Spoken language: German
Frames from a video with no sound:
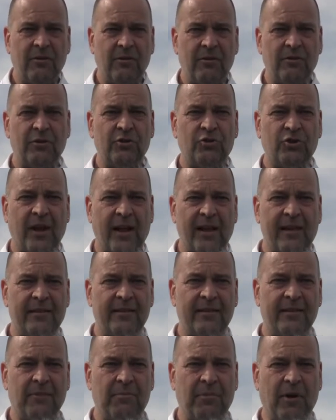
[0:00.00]
und
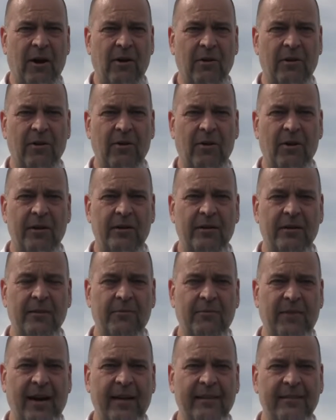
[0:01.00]
stellt die Brautleute
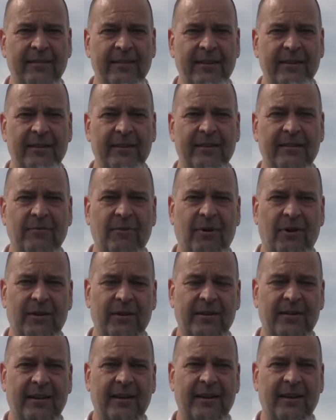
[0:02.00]
im wahrsten Sinne des
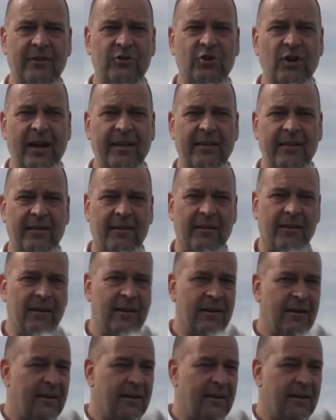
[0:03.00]
Wortes in den Schatten.